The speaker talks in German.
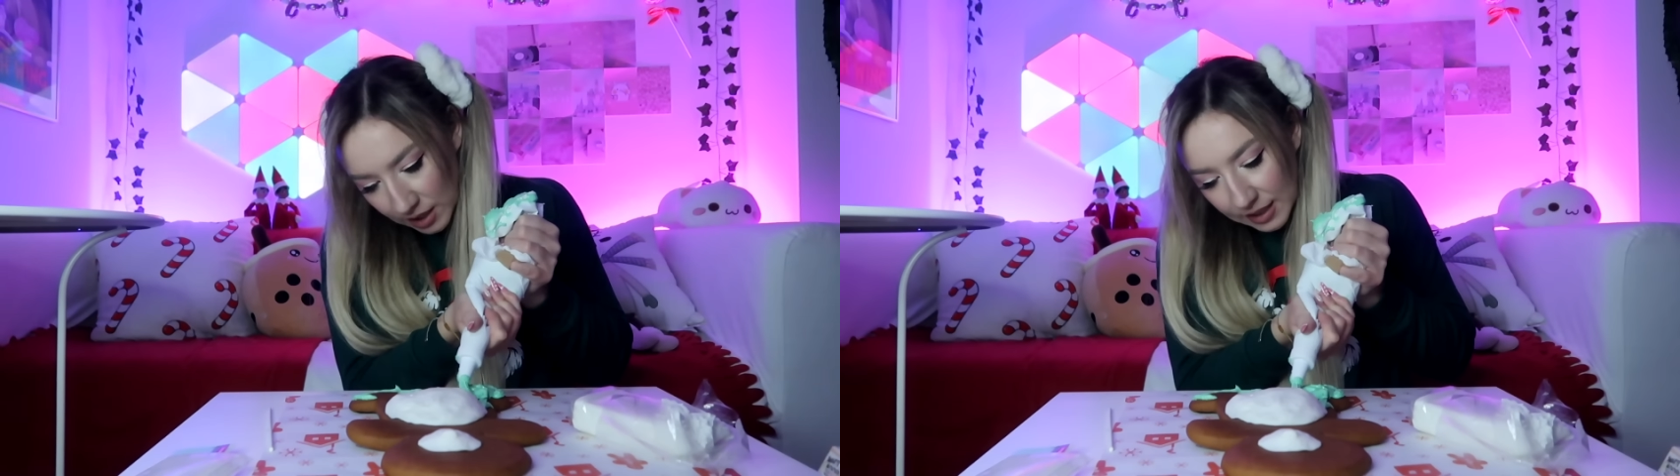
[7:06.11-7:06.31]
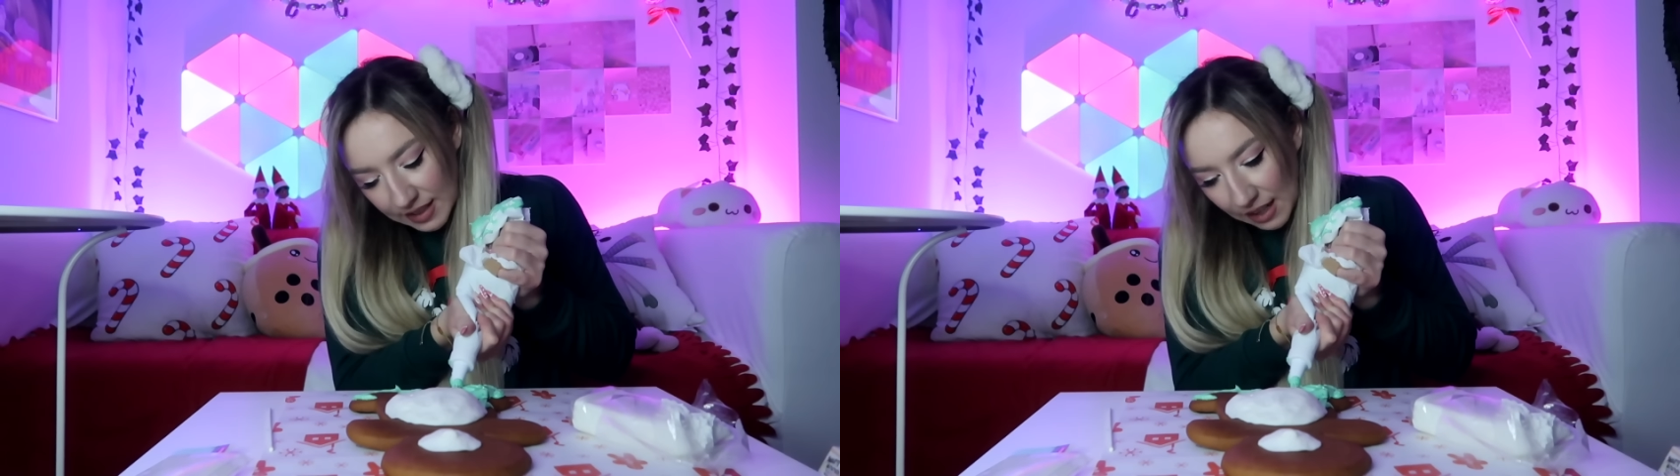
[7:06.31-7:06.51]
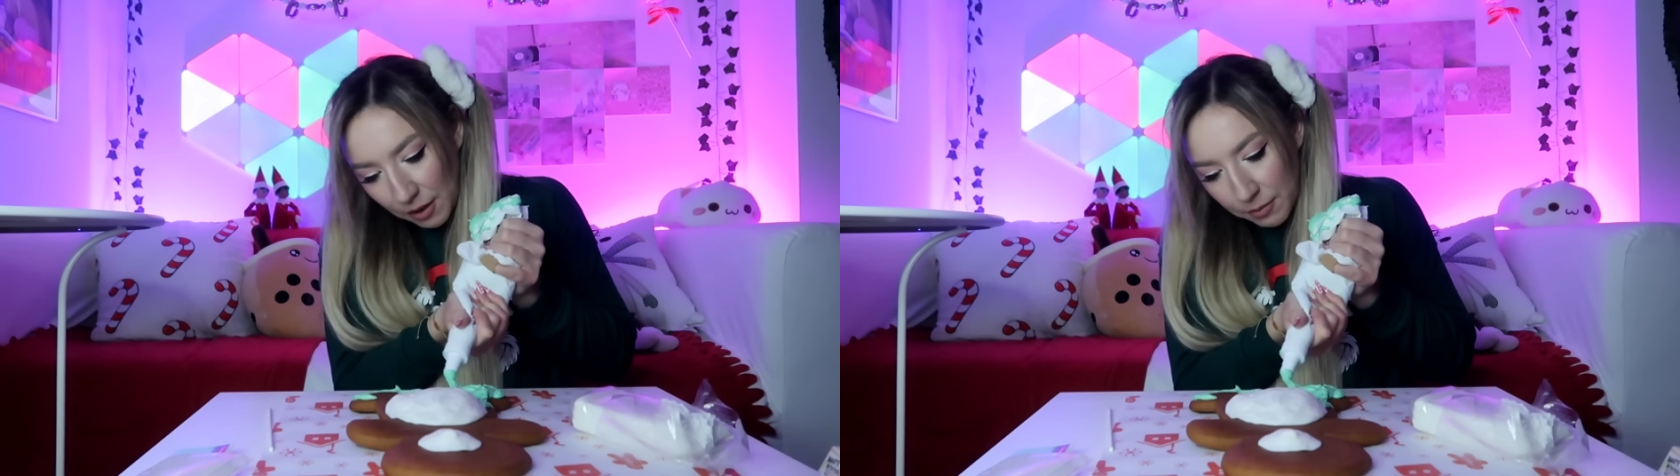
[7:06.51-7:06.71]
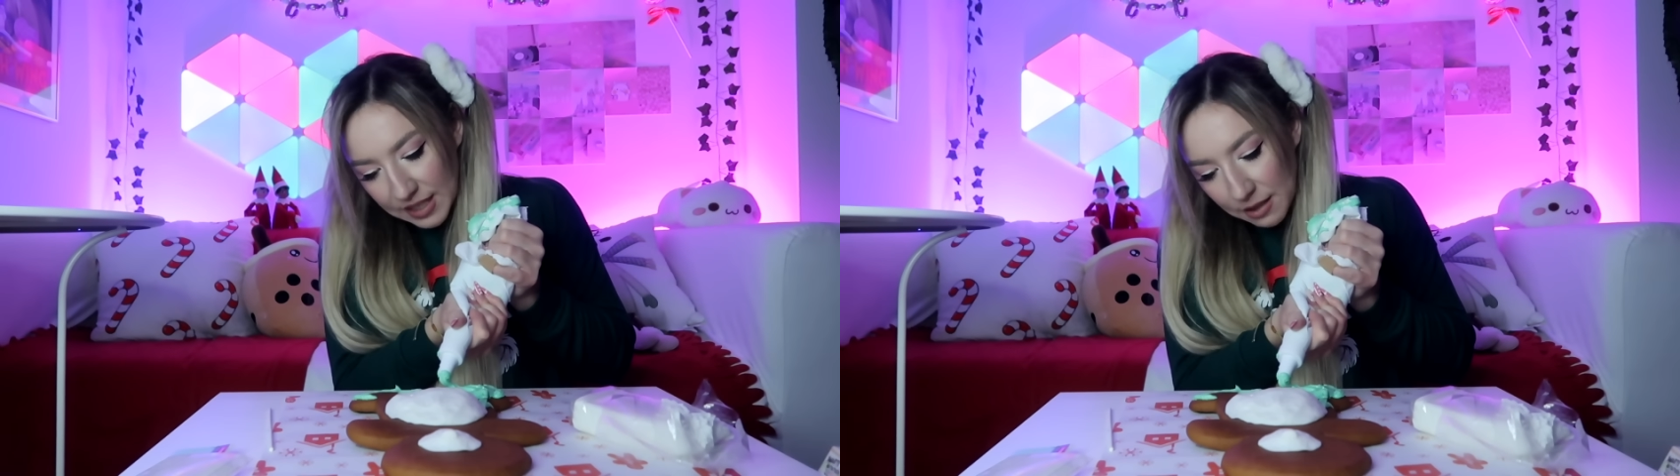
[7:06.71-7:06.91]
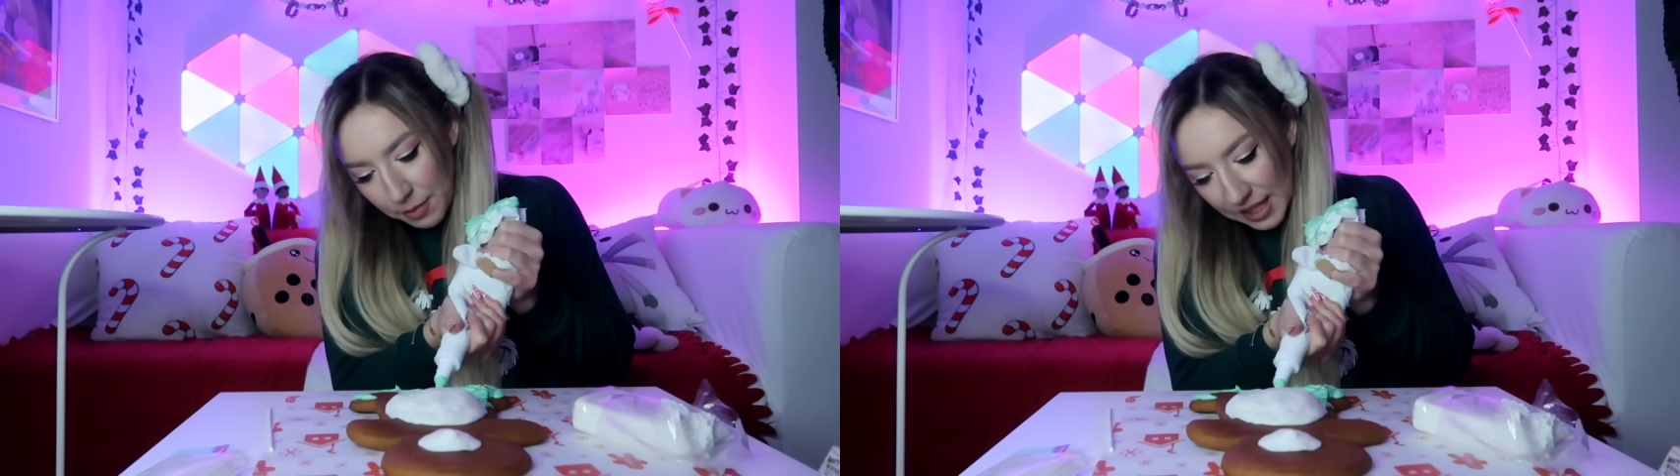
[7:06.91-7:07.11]
das irgendwie ein
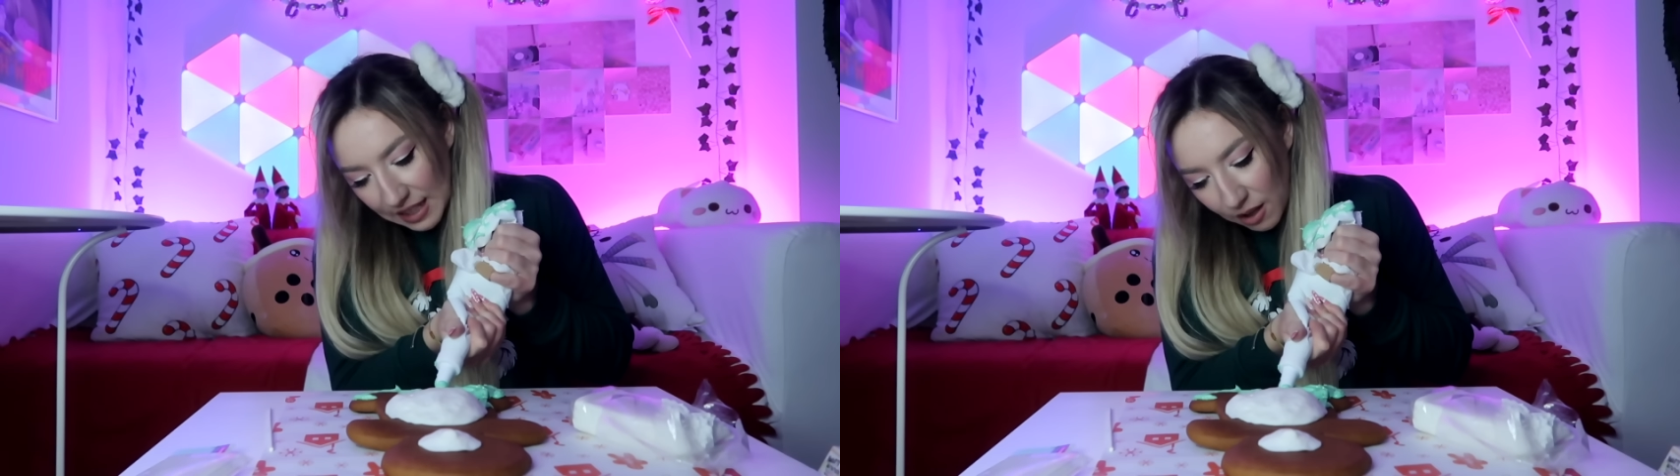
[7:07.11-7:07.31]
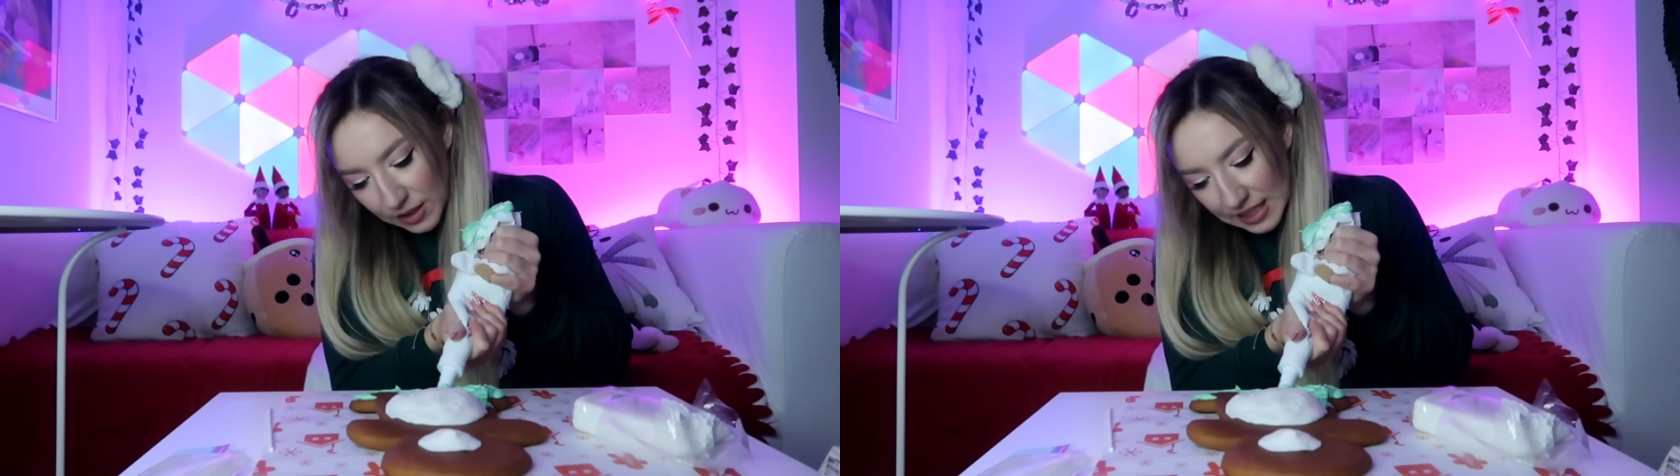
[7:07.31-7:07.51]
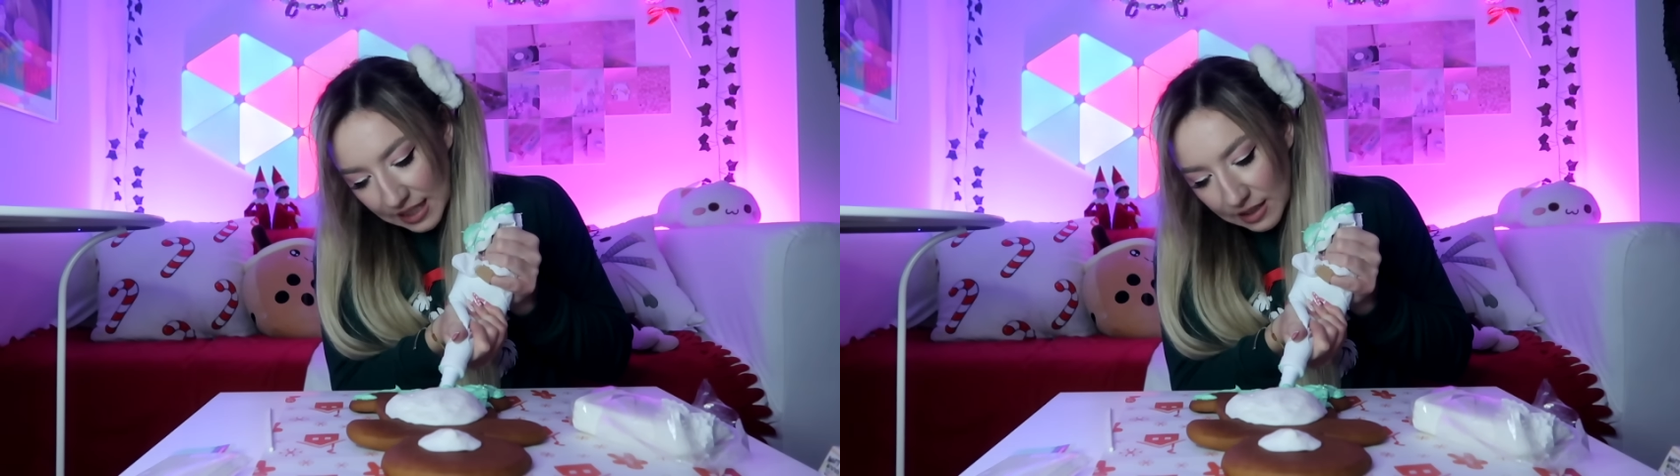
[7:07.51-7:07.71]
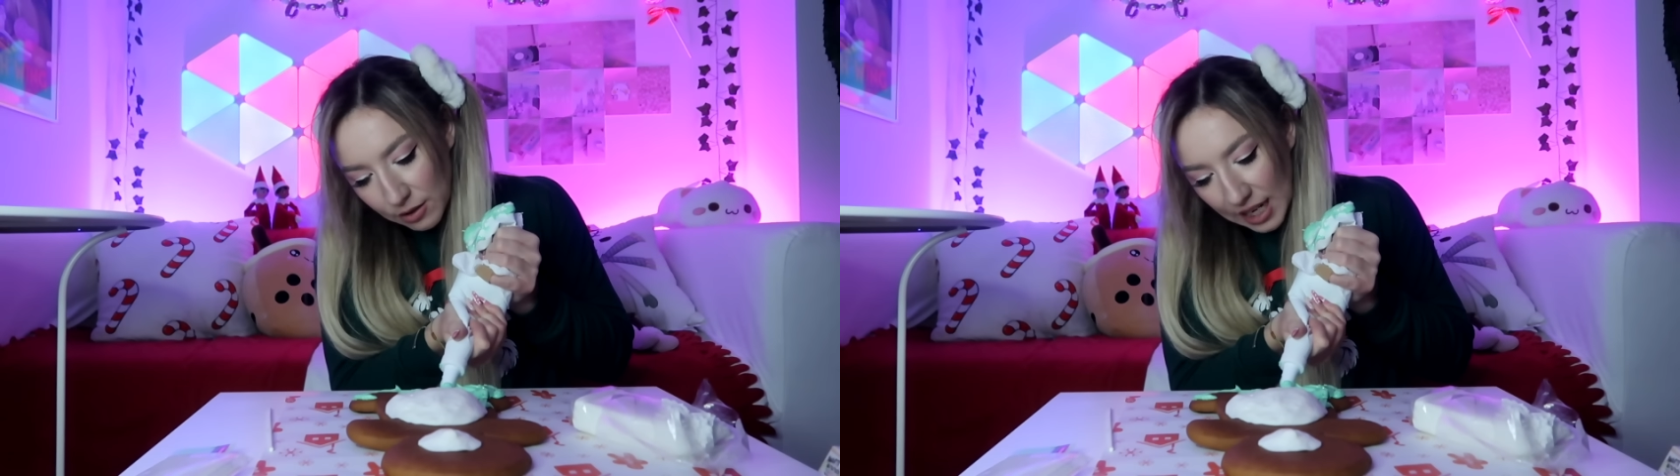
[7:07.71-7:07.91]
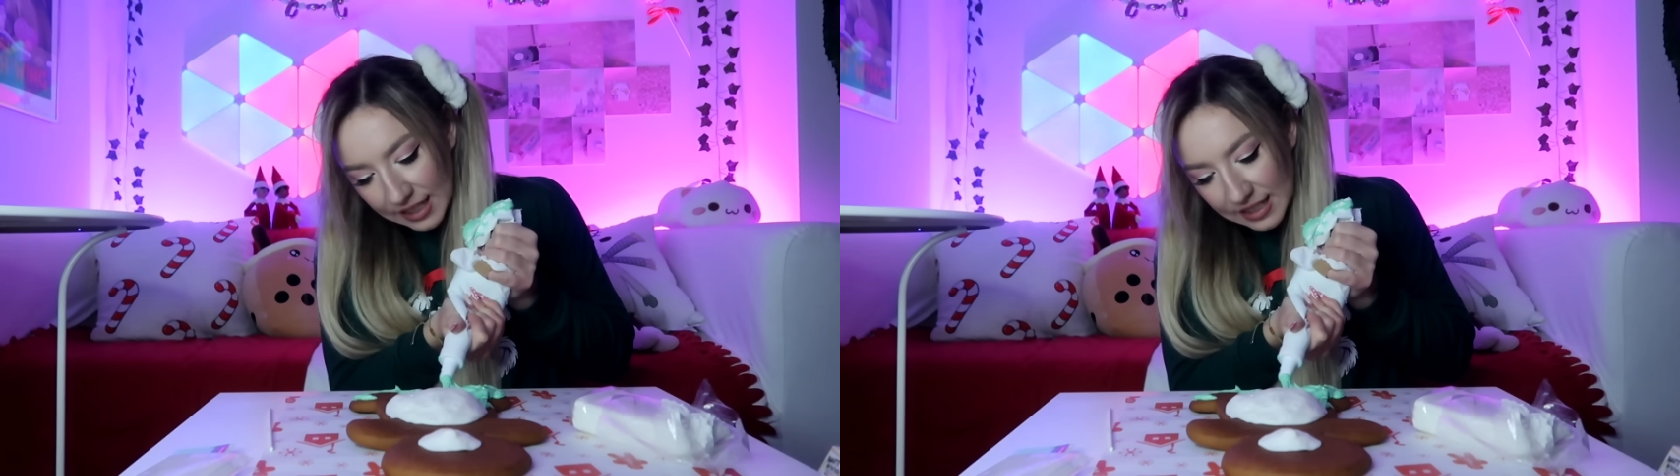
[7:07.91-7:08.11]
bisschen besser aussehen zu
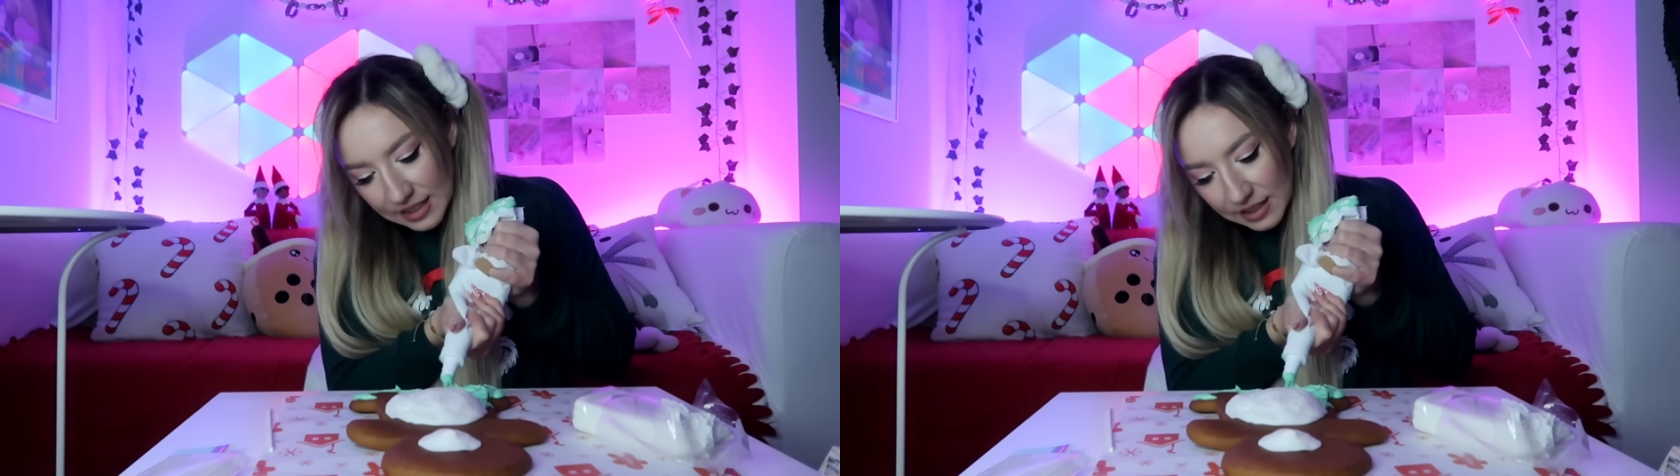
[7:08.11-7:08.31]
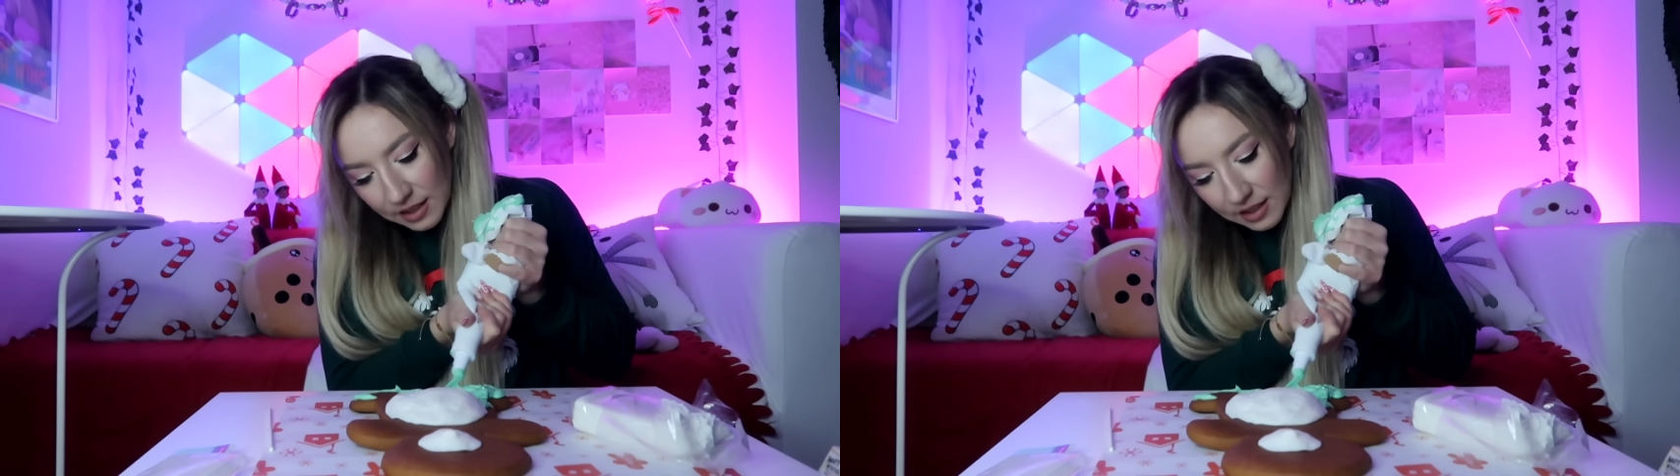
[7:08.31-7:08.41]
lassen.